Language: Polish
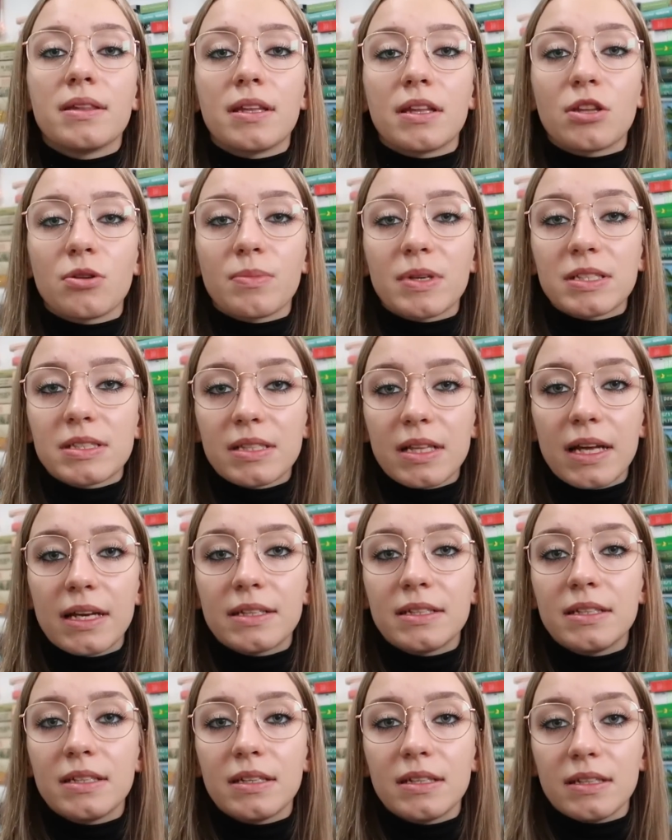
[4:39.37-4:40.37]
natomiast
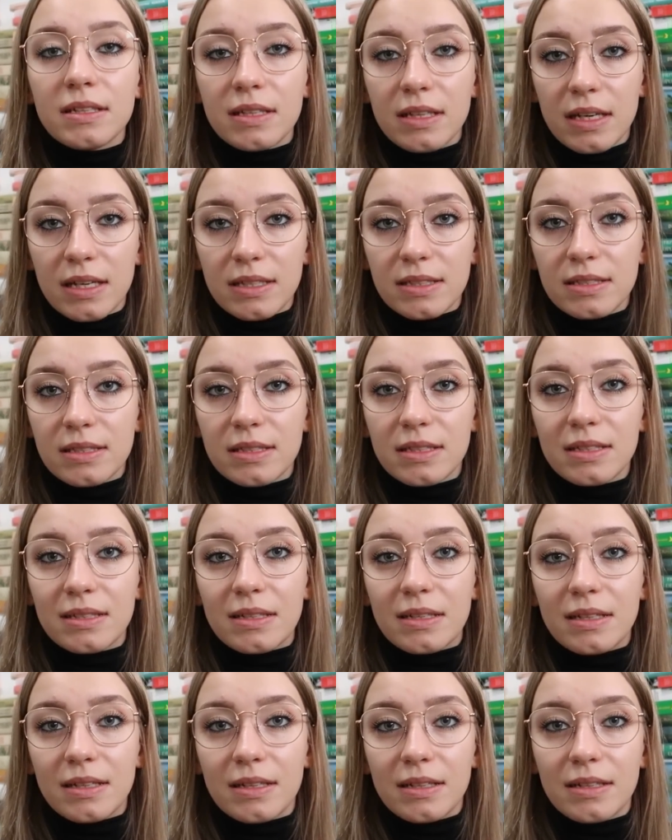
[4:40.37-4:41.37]
Leni
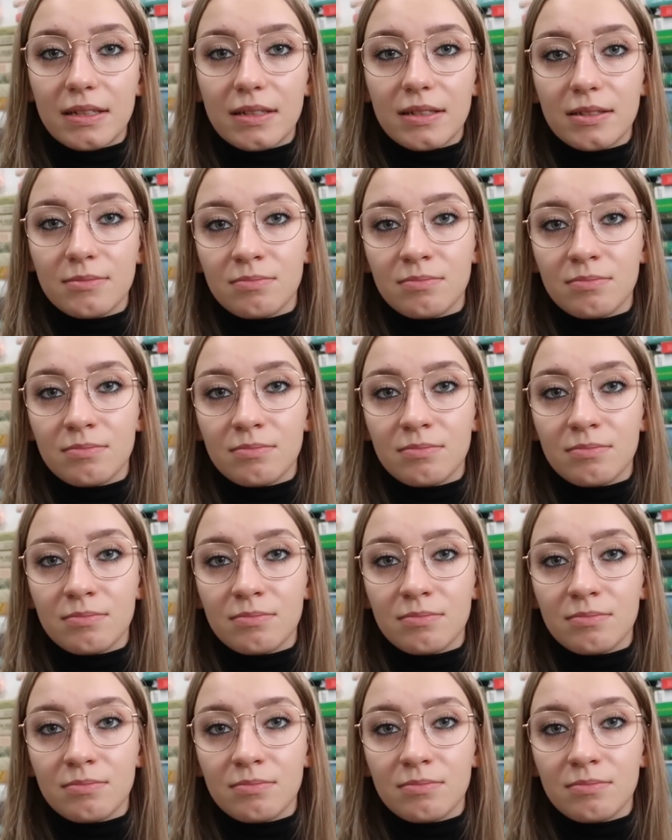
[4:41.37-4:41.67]
jest e,